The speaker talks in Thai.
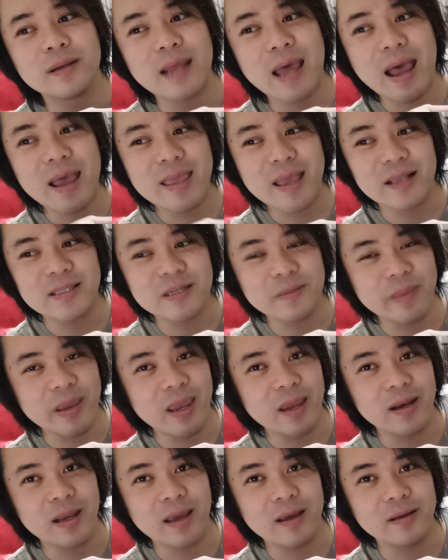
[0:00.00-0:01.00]
ถ้าอยากจะเบ
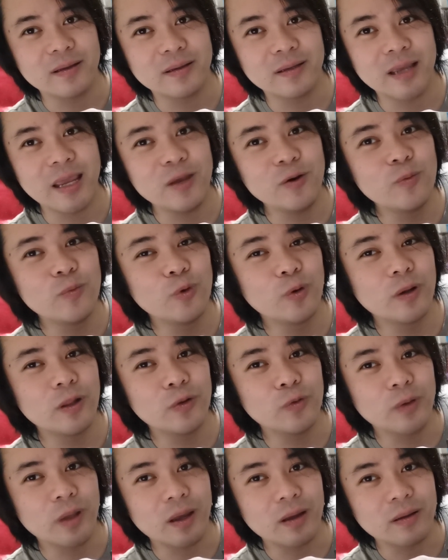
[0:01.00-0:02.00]
รกเนี่ย ให้นุ่มนวล
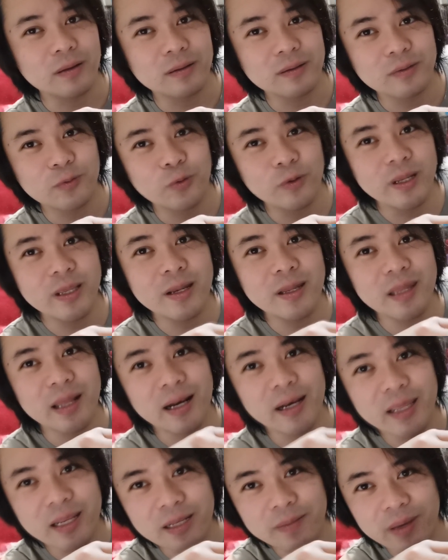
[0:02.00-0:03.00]
ที่สุดเนี่ย คุณได้ยินเสี
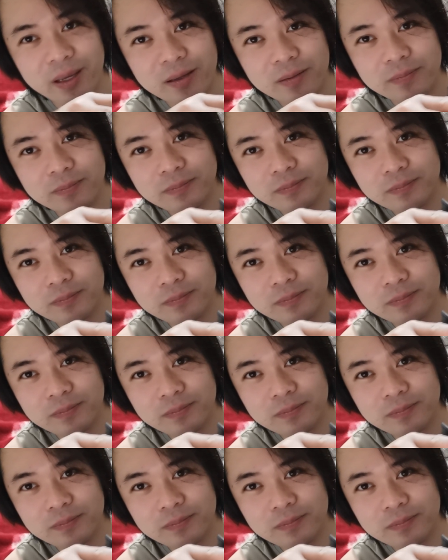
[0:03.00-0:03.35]
ยงคลิกนี่ไหม